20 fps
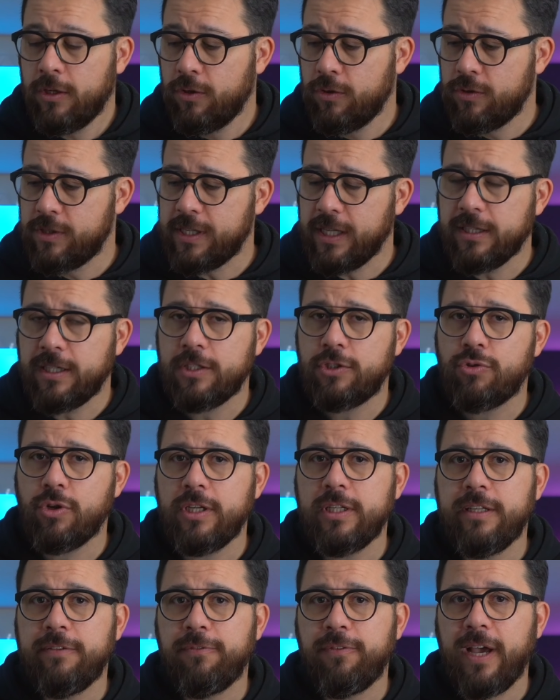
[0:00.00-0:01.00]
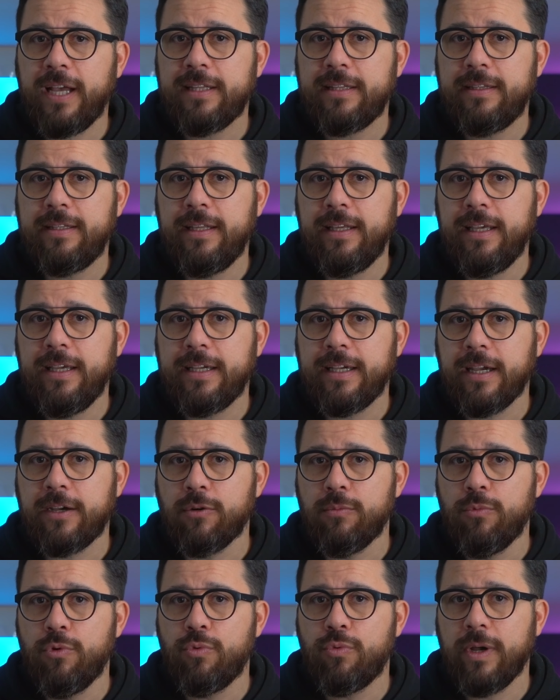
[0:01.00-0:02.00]
Nonostante i suoi difetti, che
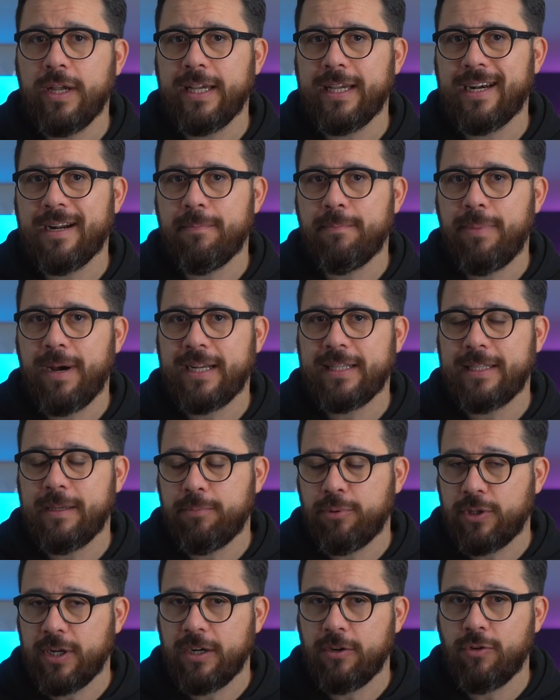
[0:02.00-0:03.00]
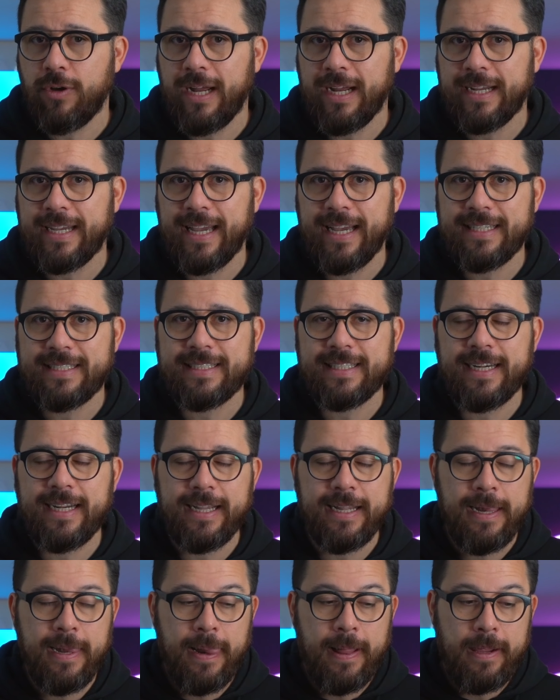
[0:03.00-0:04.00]
comunque in gran parte potranno anche
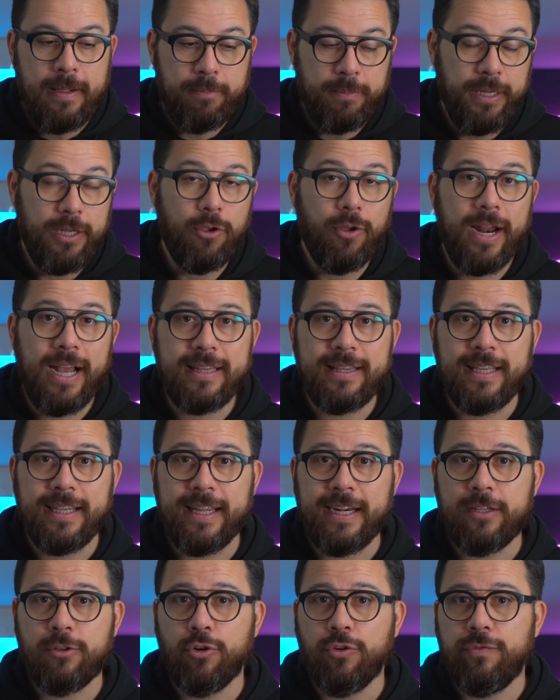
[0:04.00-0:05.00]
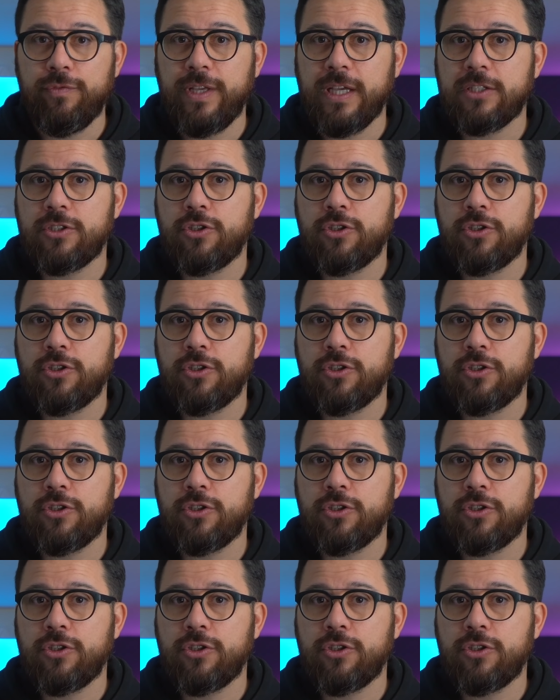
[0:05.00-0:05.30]
essere migliorati credo via